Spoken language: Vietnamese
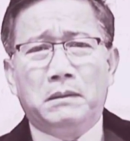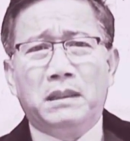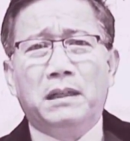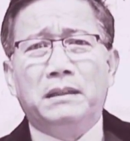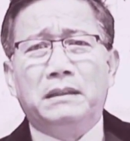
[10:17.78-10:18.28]

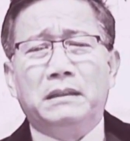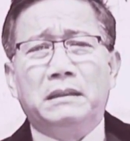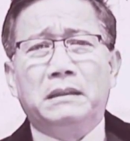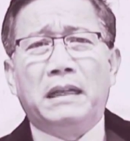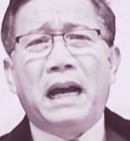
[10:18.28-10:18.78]
trên
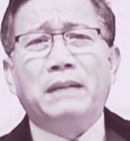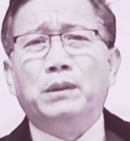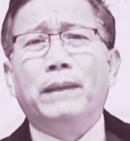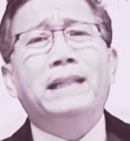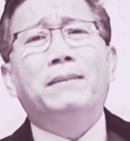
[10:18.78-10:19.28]
hai
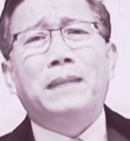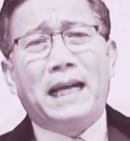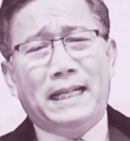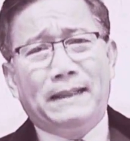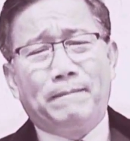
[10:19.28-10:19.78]
mươi mấy năm
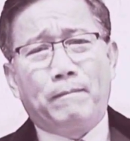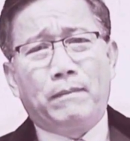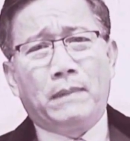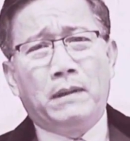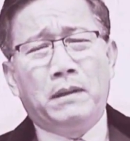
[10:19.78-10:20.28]
nay
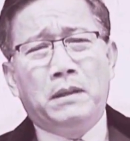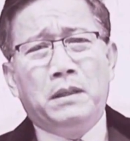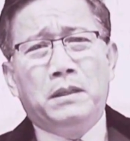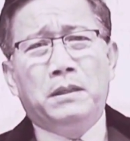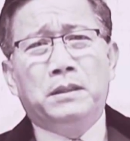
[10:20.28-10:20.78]

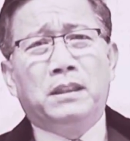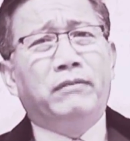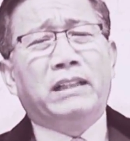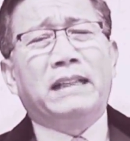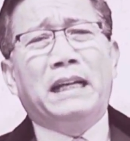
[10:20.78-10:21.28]
sự
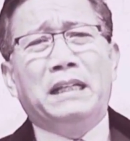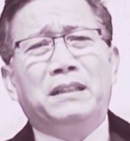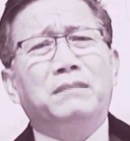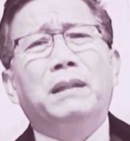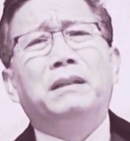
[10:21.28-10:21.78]
việc này
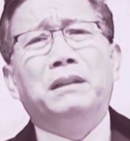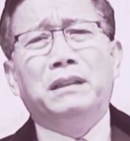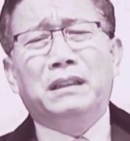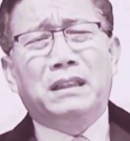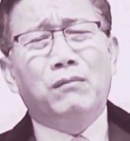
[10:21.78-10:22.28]
rất bình
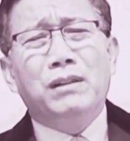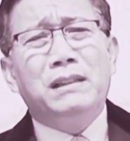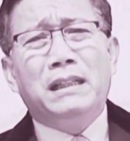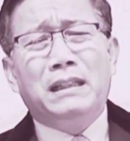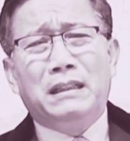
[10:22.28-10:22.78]
thường không có
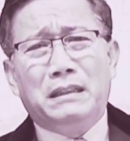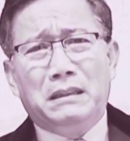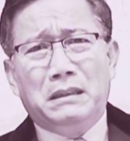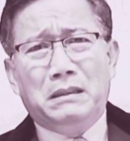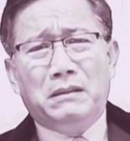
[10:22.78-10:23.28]
gì
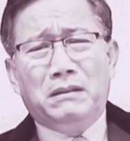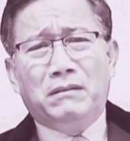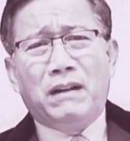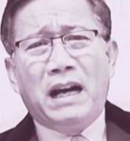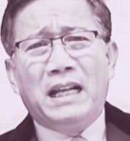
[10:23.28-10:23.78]

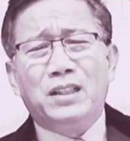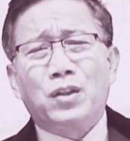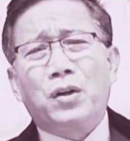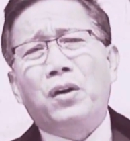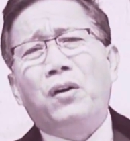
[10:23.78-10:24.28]
phải
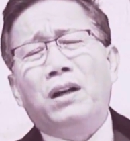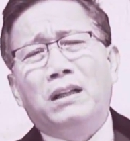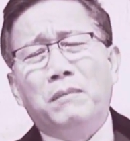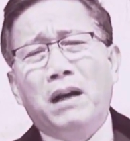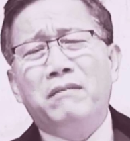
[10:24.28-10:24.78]
so đo là
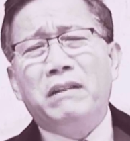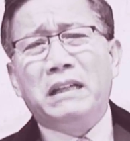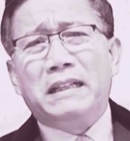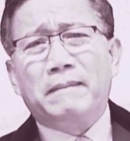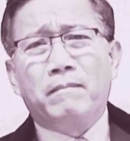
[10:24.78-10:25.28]
bởi vì
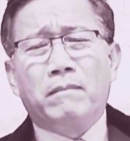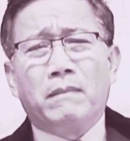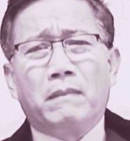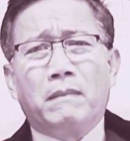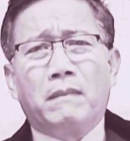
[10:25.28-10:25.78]

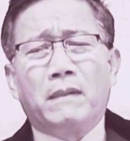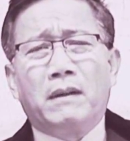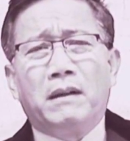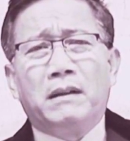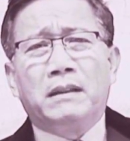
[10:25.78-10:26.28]

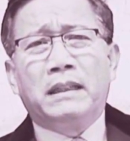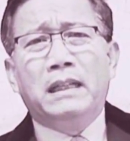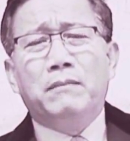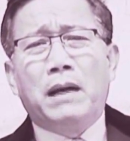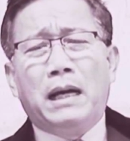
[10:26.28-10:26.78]

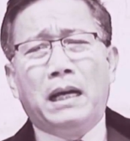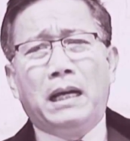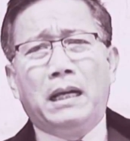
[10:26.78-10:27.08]
khi mà